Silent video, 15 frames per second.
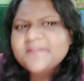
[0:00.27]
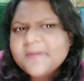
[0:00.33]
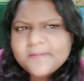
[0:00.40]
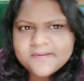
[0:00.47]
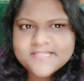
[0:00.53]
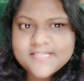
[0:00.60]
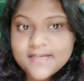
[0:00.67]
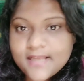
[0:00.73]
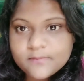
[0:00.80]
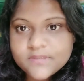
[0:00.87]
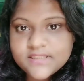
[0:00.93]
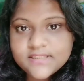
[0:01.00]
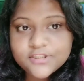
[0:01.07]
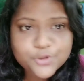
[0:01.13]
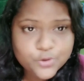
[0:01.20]
ভেবেছিলে আমি
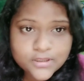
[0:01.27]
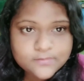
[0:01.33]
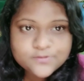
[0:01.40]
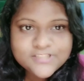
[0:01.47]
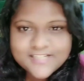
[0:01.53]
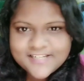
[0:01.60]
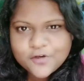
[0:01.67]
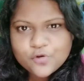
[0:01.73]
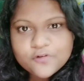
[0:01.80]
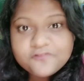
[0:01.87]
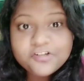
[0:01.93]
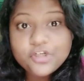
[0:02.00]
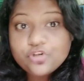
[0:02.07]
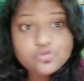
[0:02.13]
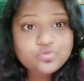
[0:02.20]
দুর্গাপূজা নিয়ে কোনো
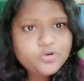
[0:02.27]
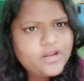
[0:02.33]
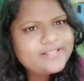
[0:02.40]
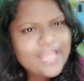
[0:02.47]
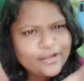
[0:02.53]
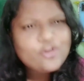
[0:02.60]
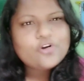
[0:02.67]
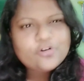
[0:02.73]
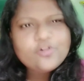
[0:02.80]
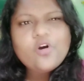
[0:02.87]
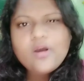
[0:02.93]
ভিডিও দেবো না তাই কখনো